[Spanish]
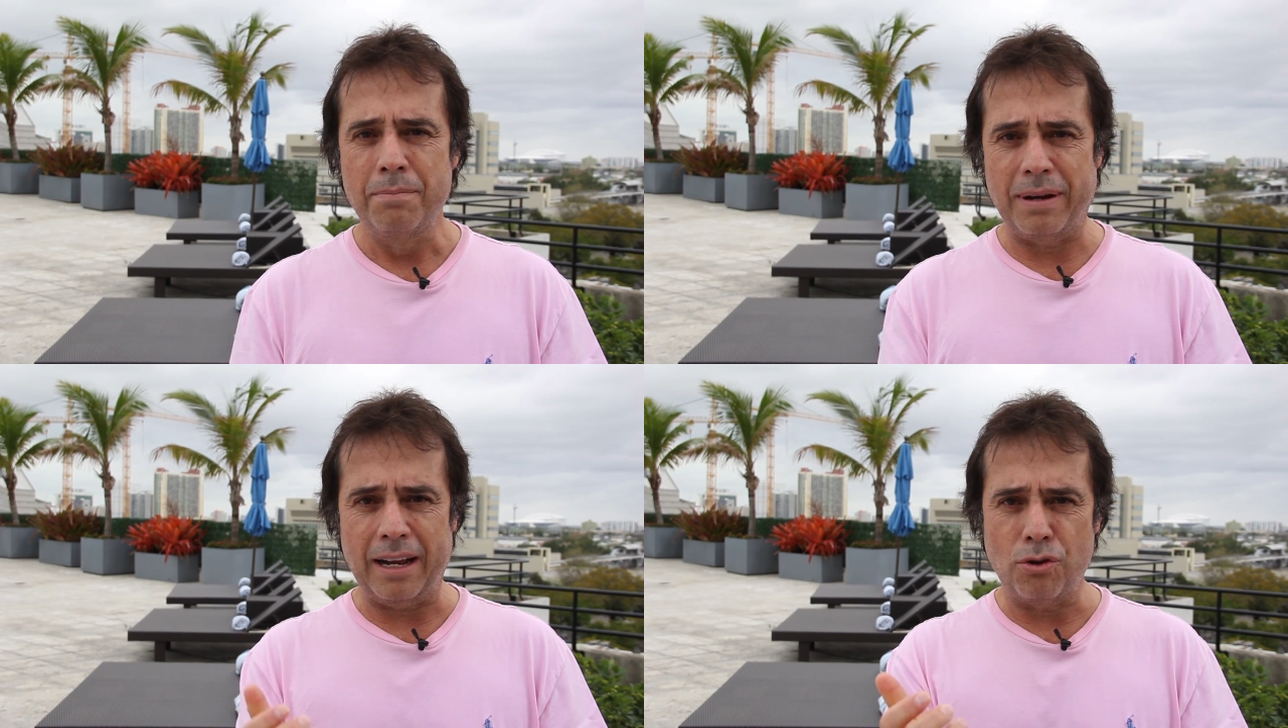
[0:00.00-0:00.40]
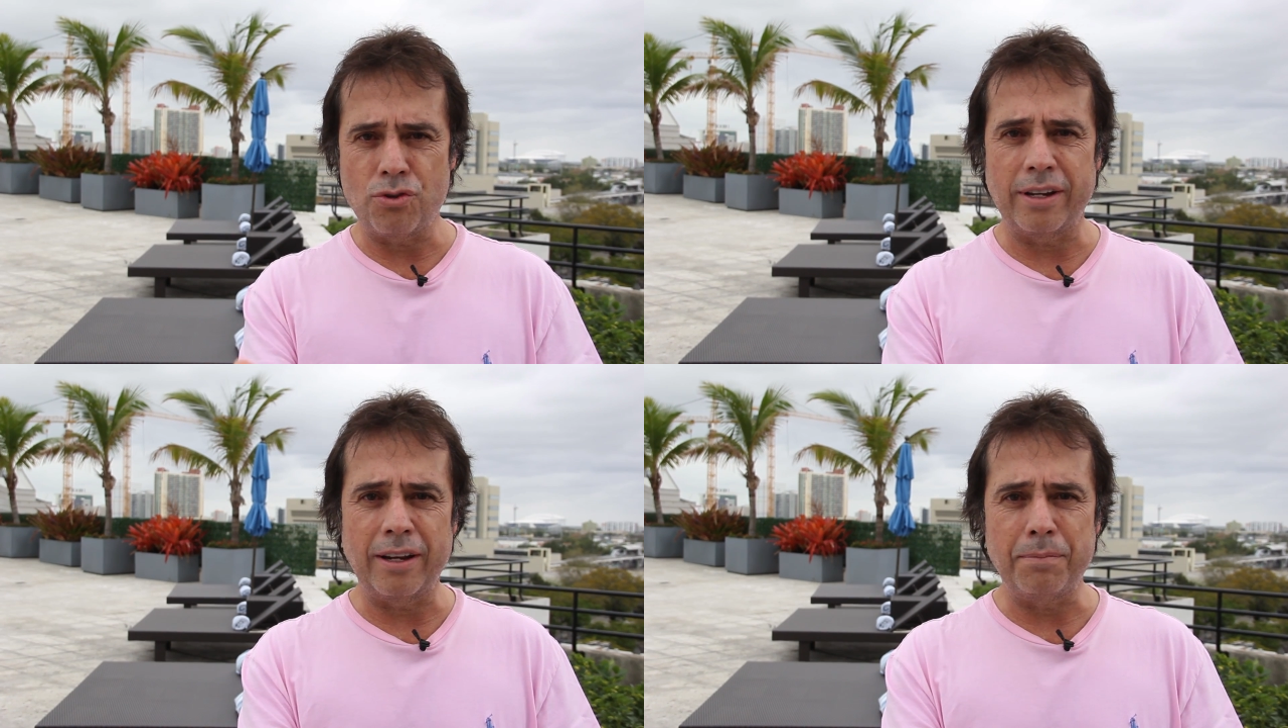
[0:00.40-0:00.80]
para
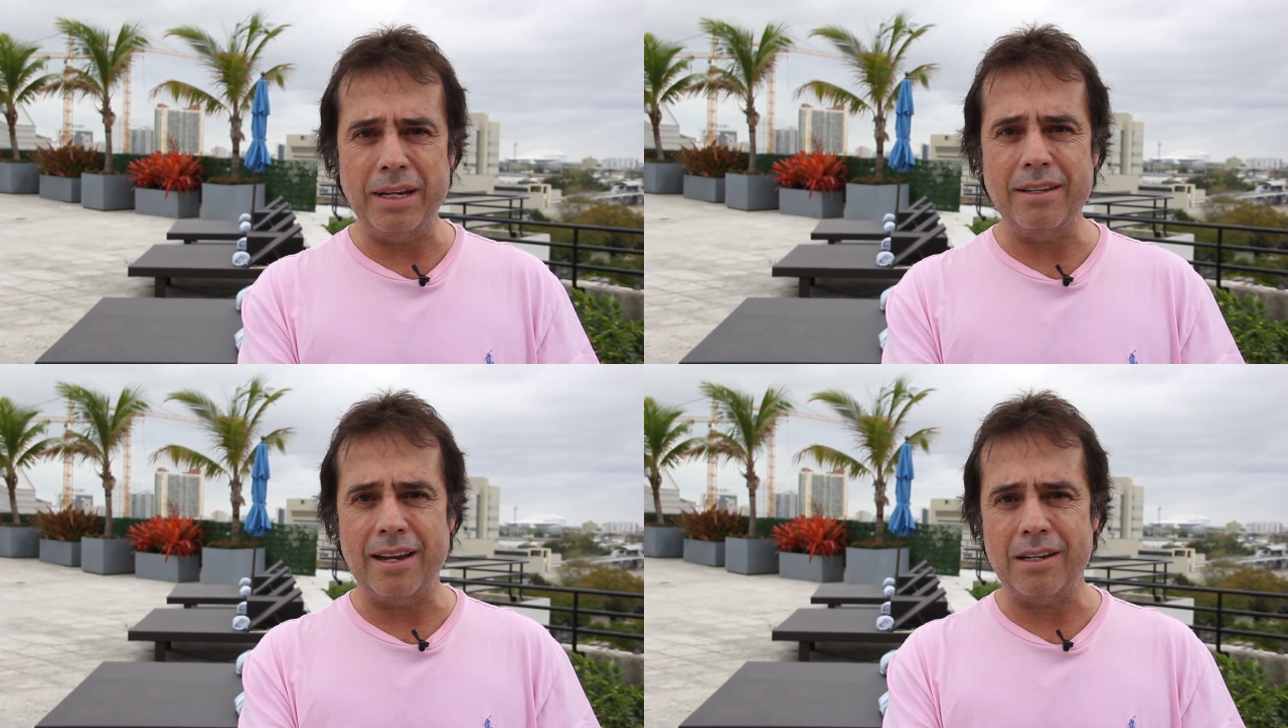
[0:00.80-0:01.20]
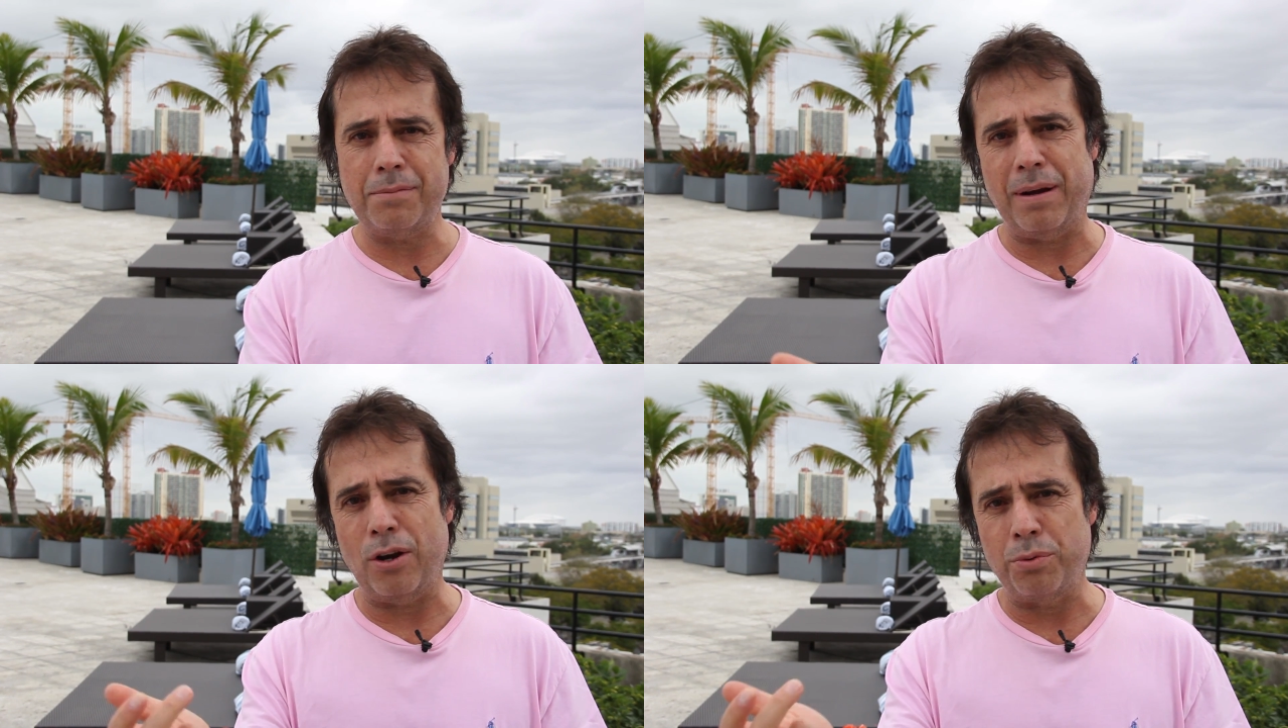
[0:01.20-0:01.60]
conseguir
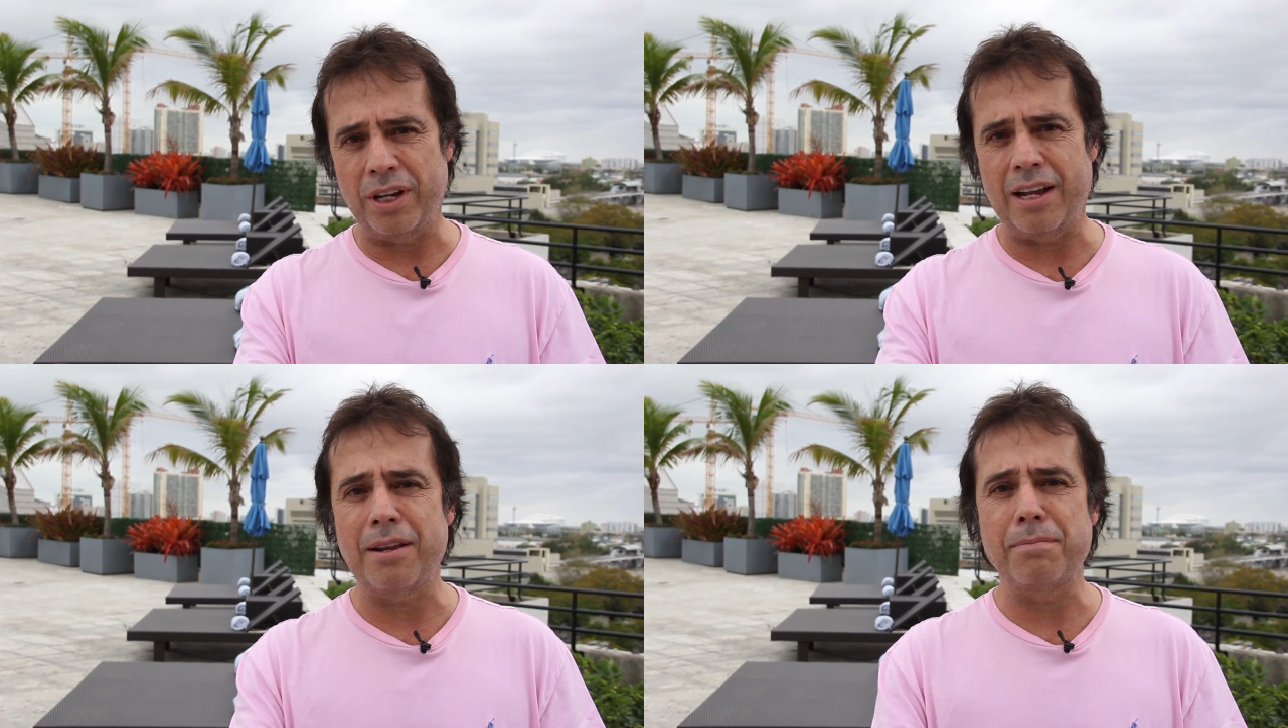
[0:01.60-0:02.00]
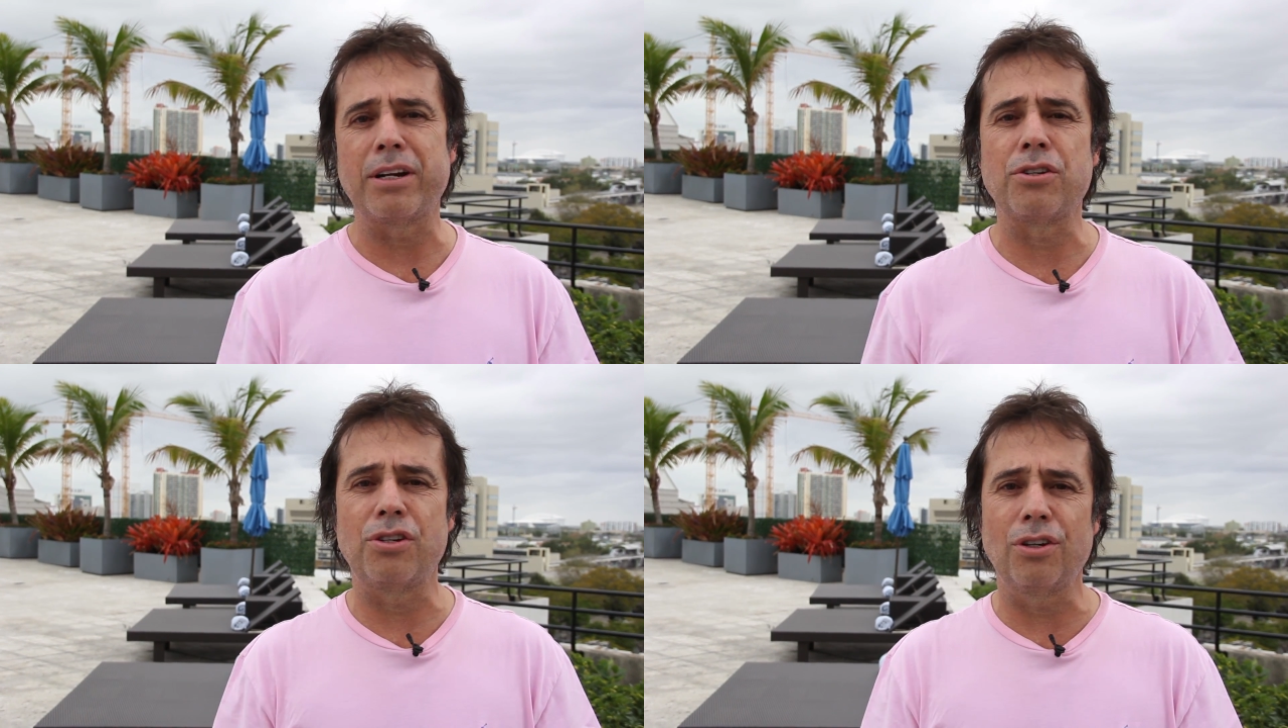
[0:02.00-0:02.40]
visas, para ubicar
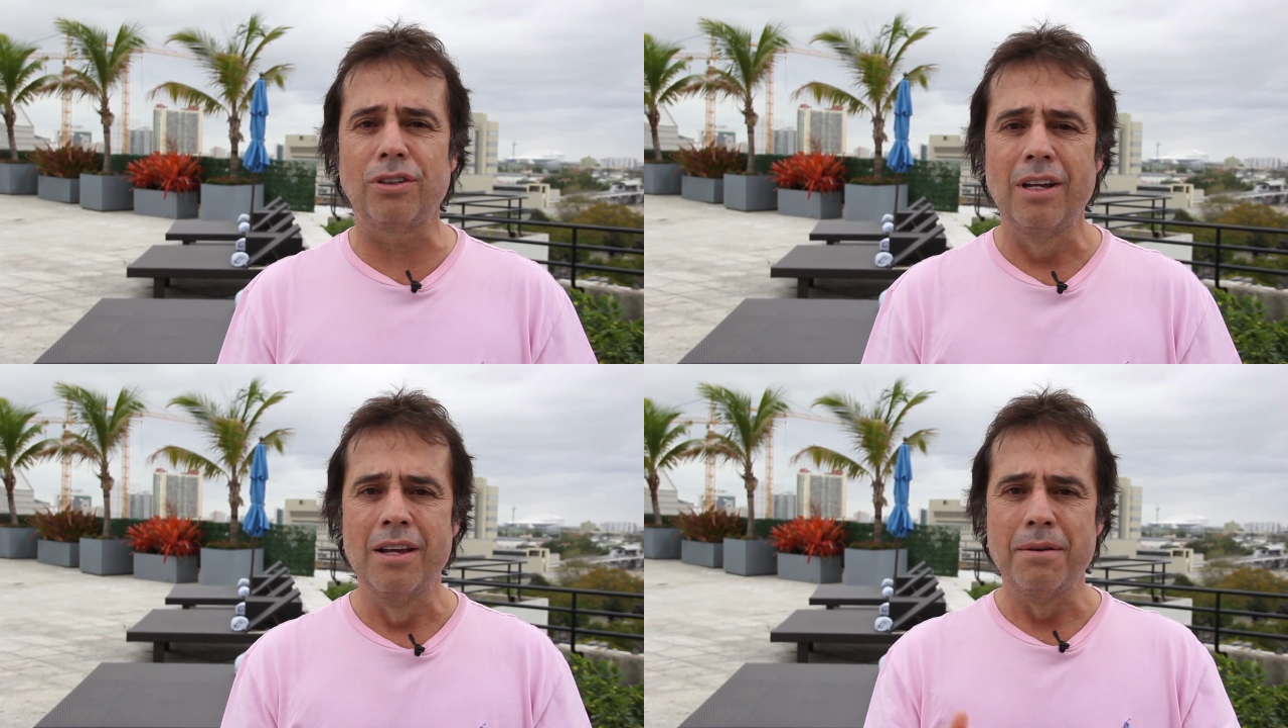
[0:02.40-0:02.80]
inversión,